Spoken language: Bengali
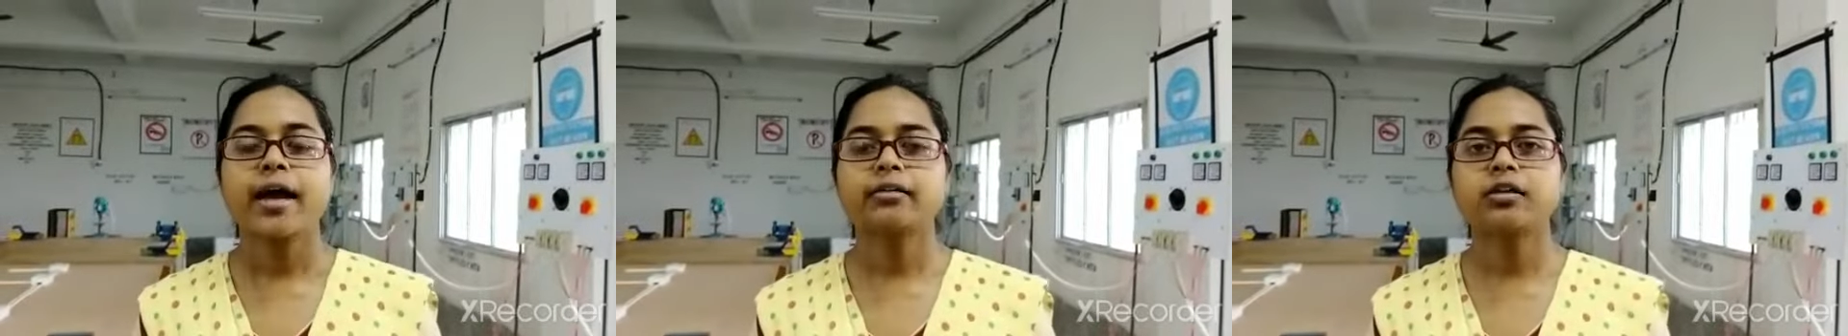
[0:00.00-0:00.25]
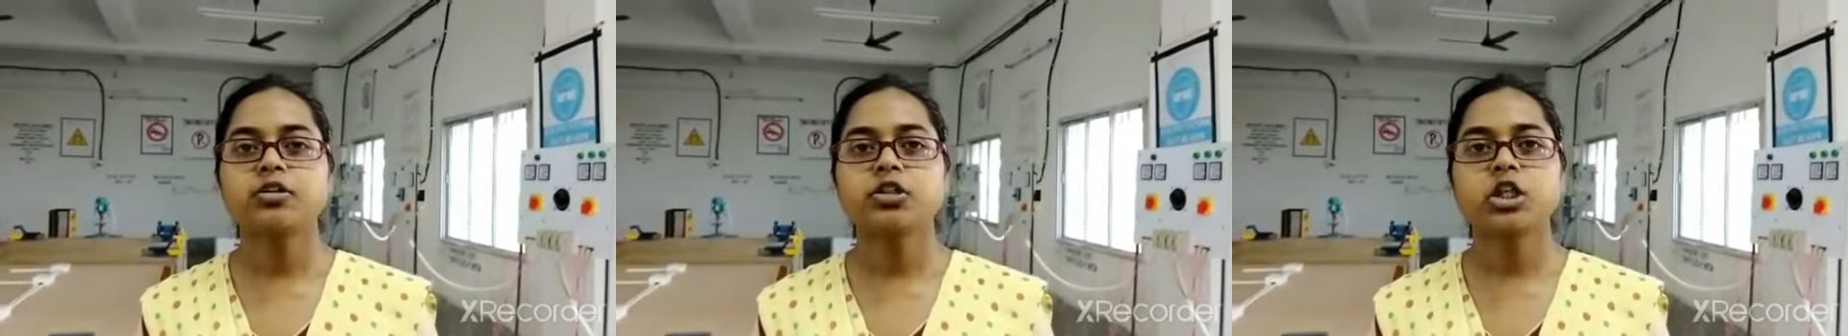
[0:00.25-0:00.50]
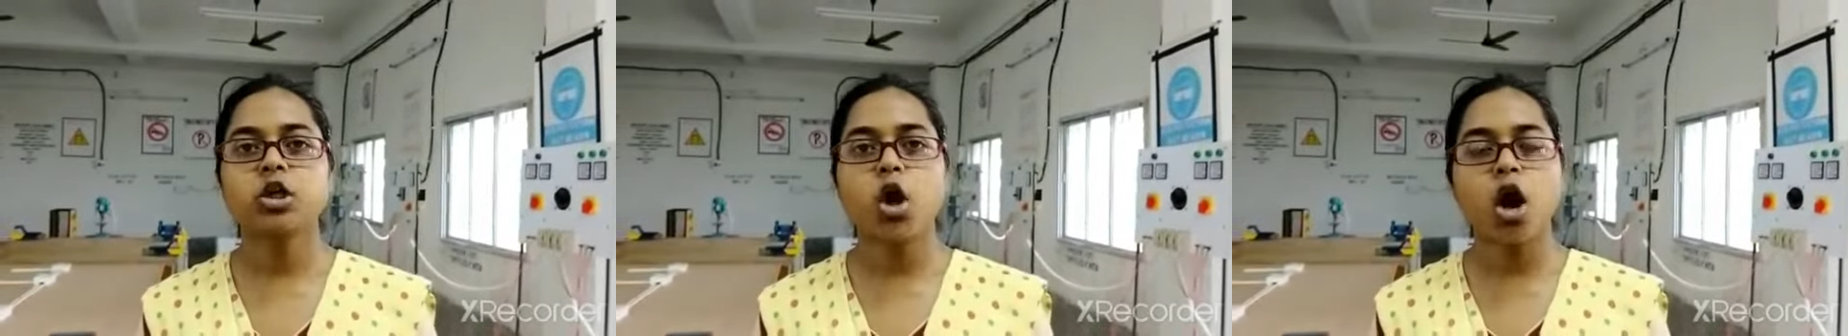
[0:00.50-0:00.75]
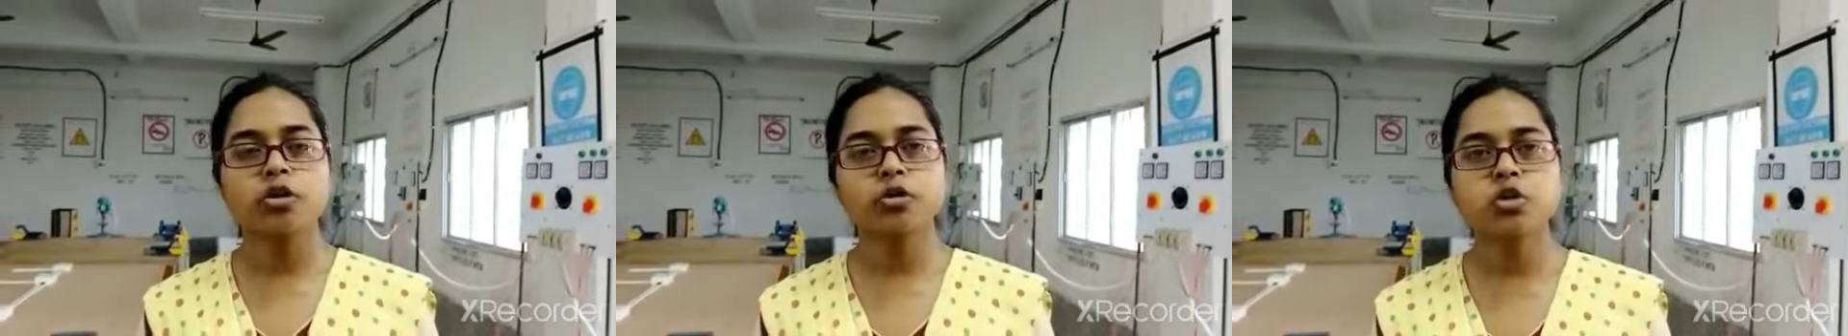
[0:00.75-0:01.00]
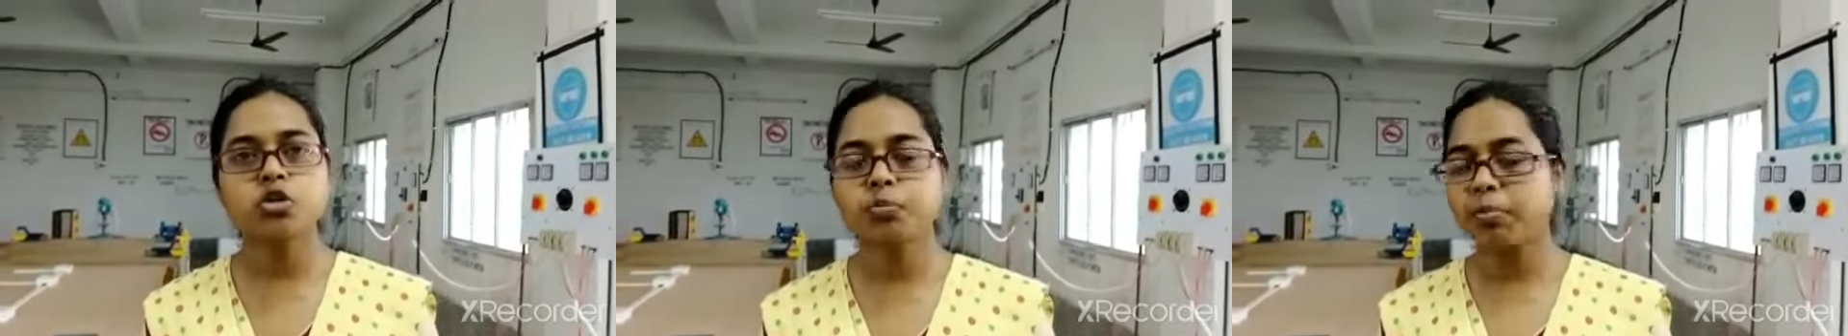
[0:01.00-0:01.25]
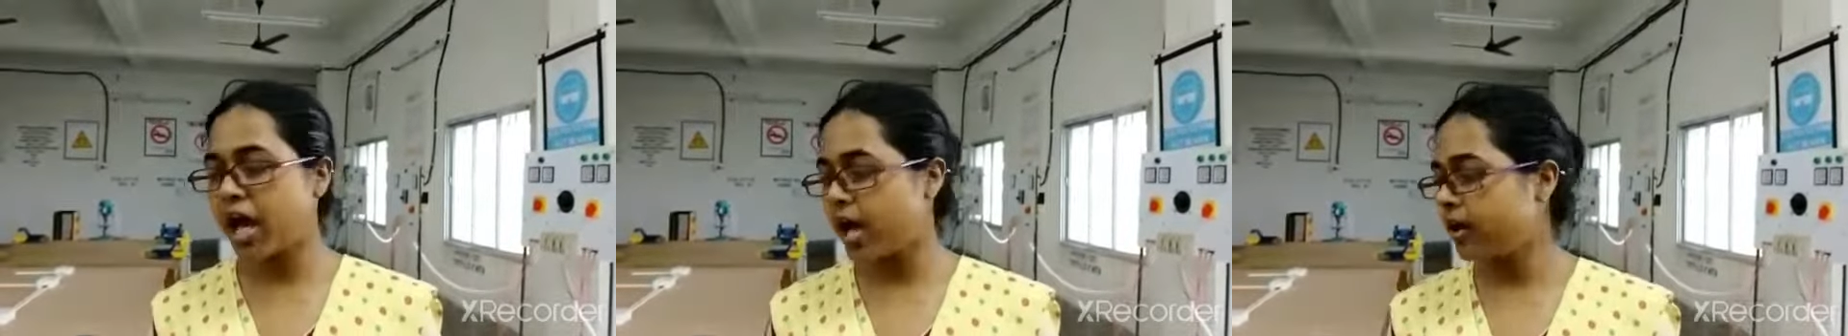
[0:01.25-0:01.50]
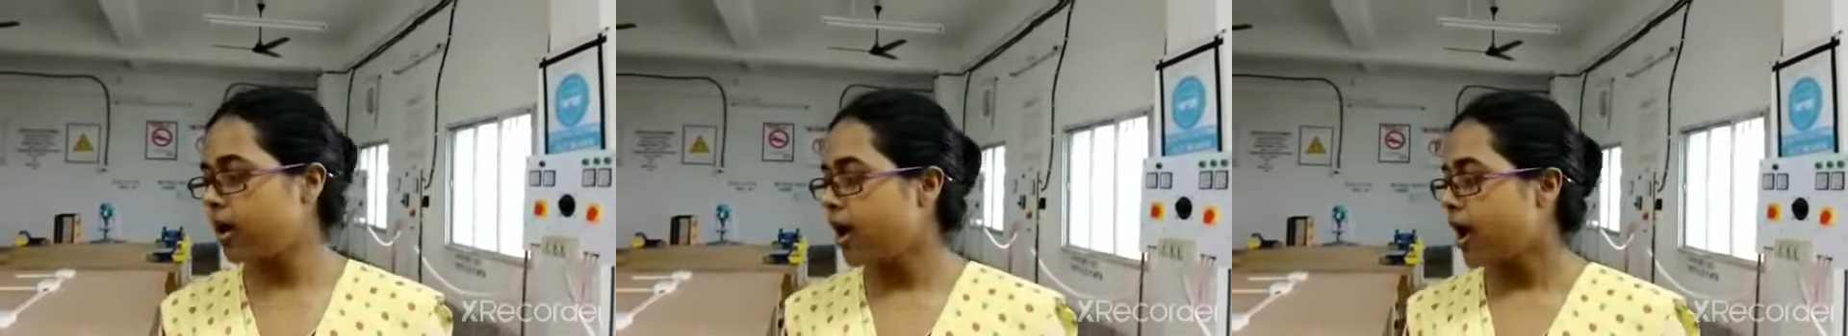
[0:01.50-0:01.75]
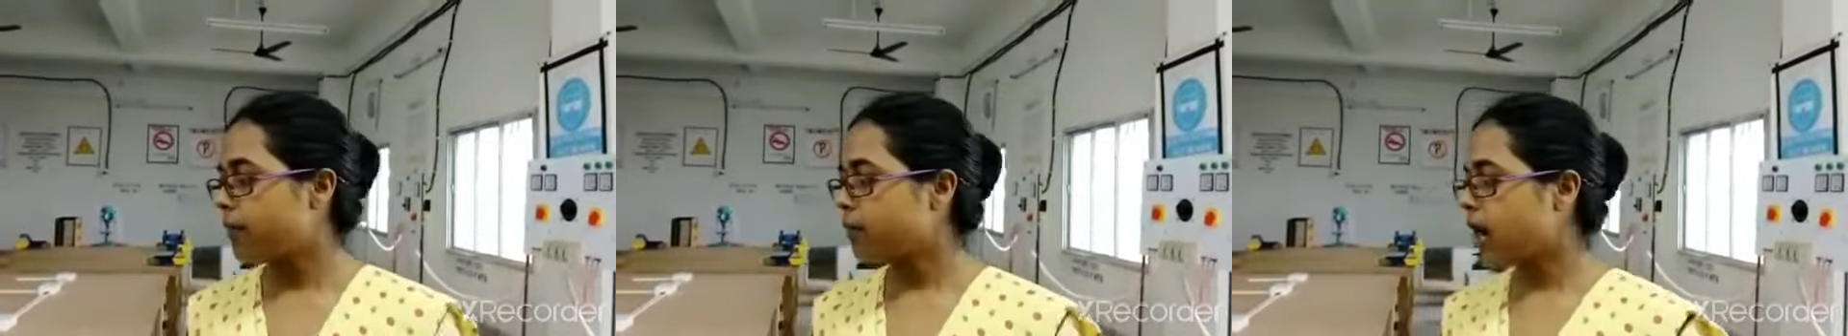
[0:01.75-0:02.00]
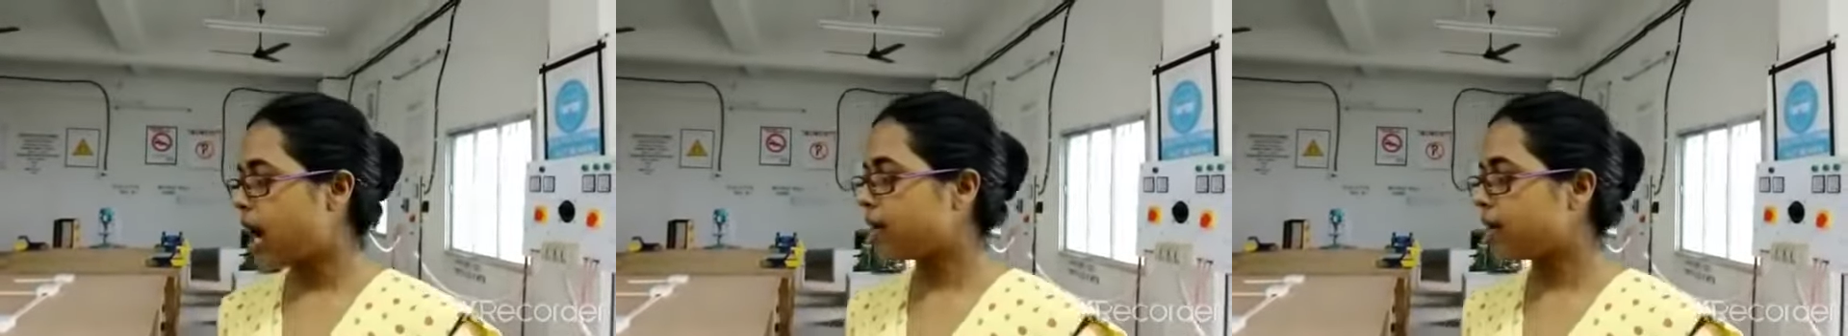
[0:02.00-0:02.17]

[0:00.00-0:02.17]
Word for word: একটা হচ্ছে লং নোজ প্লায়ার এবং